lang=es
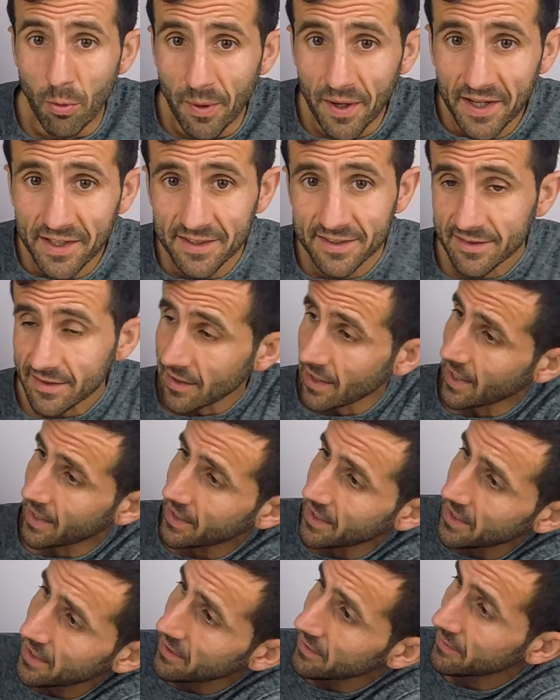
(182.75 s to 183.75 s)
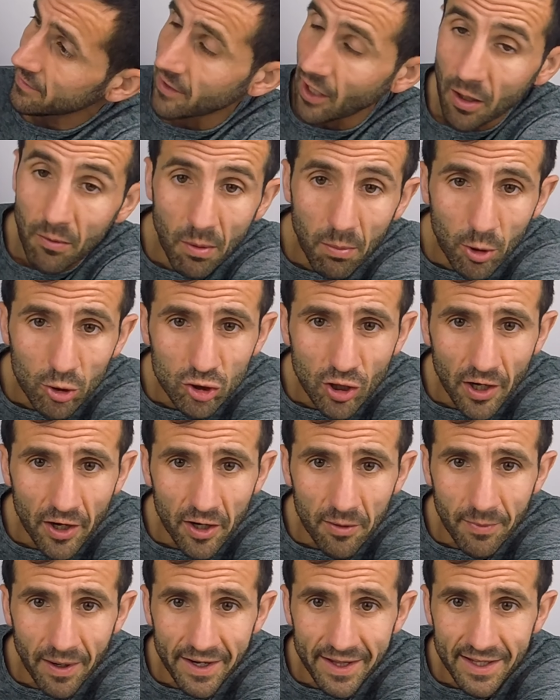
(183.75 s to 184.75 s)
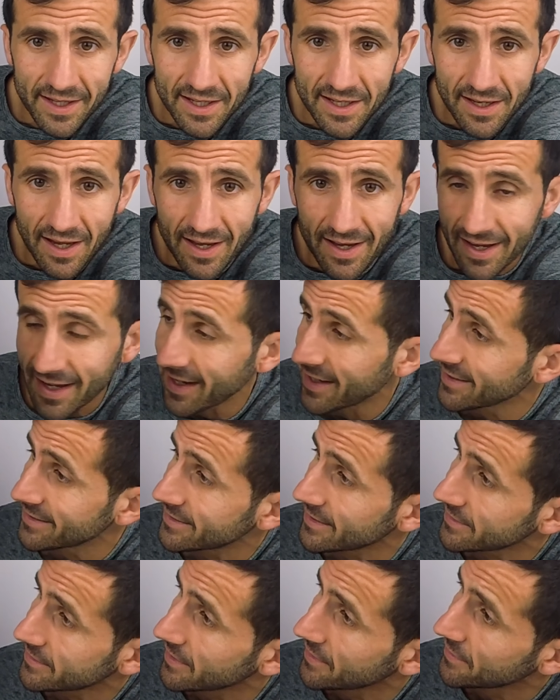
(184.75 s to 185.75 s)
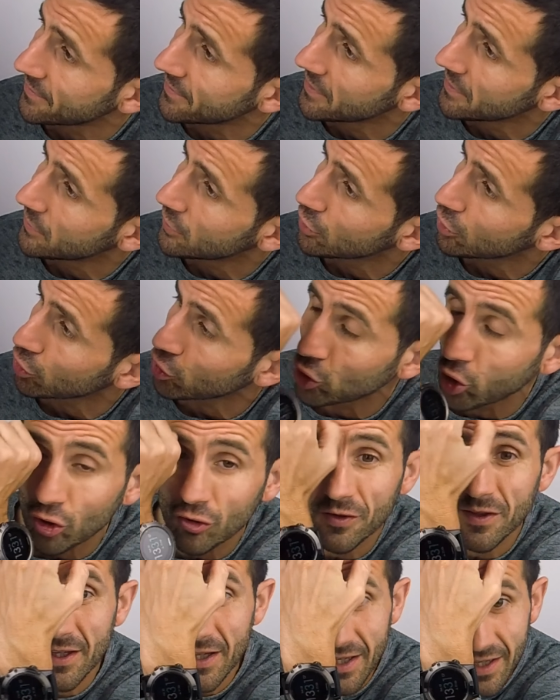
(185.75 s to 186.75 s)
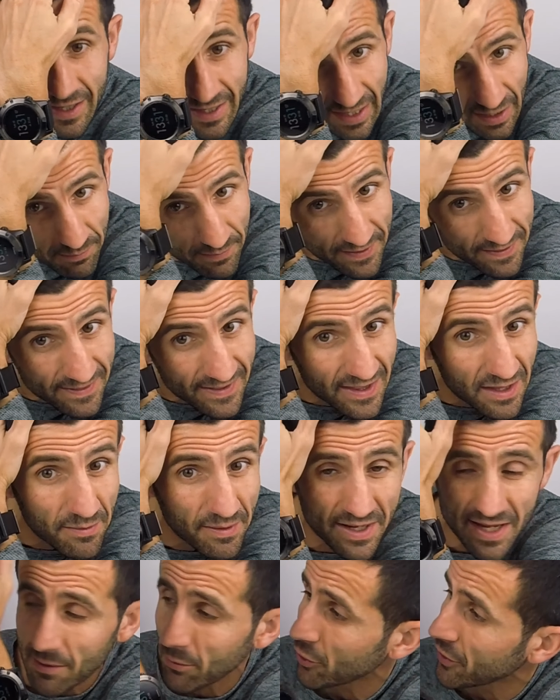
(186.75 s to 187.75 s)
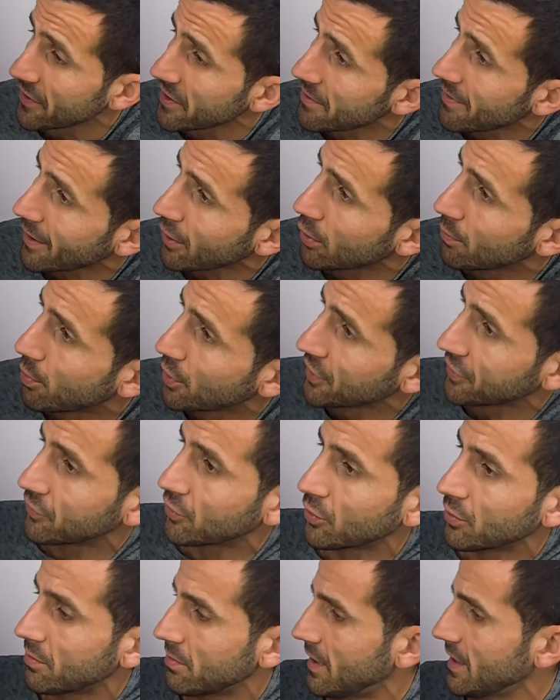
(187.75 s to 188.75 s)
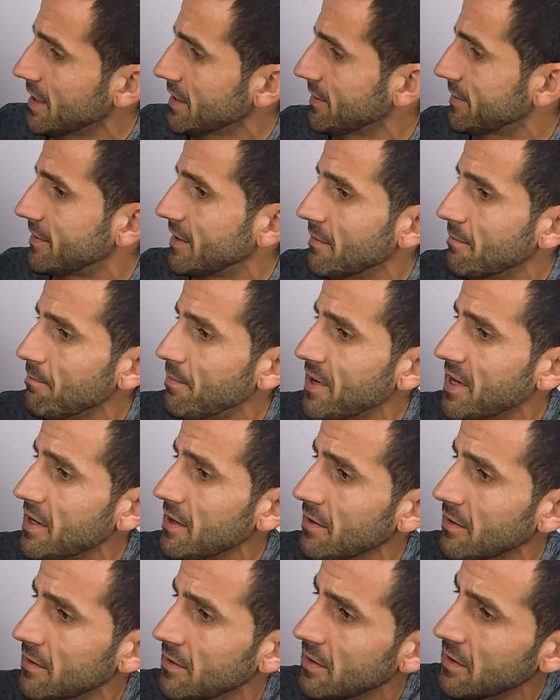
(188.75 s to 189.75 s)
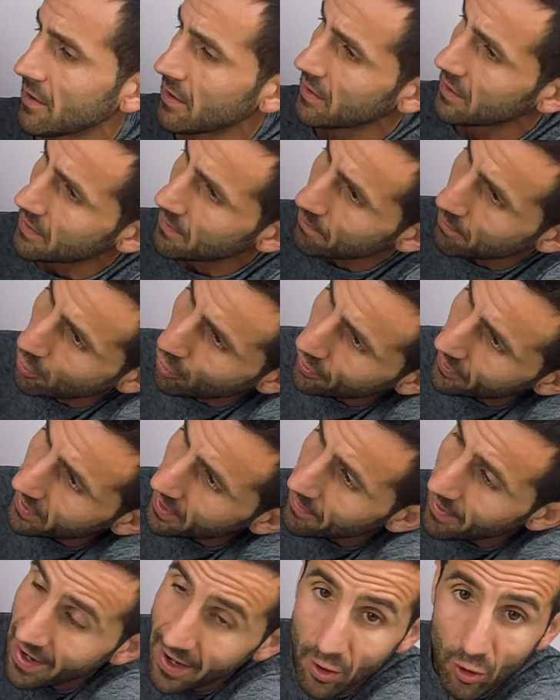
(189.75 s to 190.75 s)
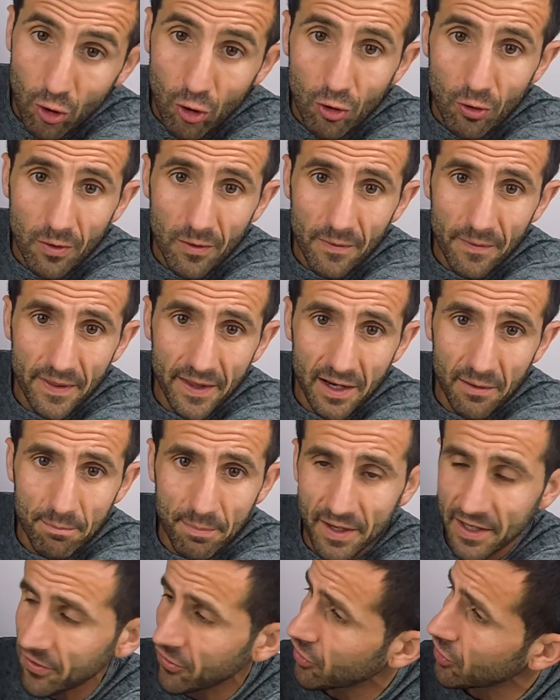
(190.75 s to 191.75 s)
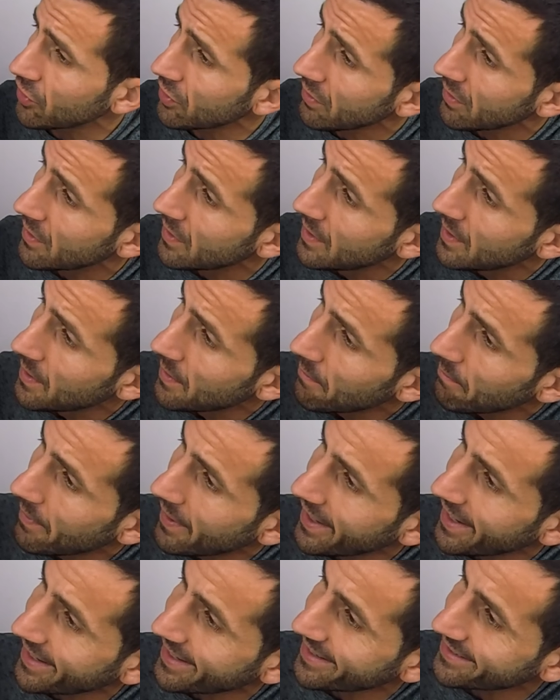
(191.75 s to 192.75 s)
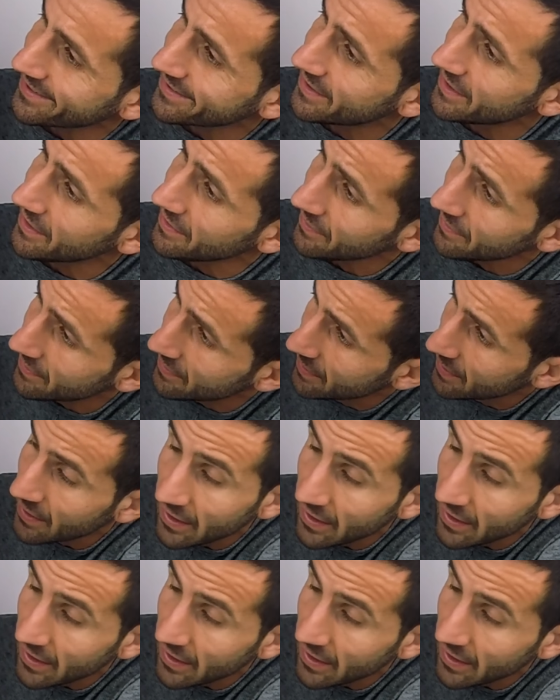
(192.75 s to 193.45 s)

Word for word: ¿Veis? Aquí ya lo hemos montado en el maniquí. Este es el sitio donde realmente deberíamos de llevarlo puesto, ¿vale? Siempre por debajo del pecho para que así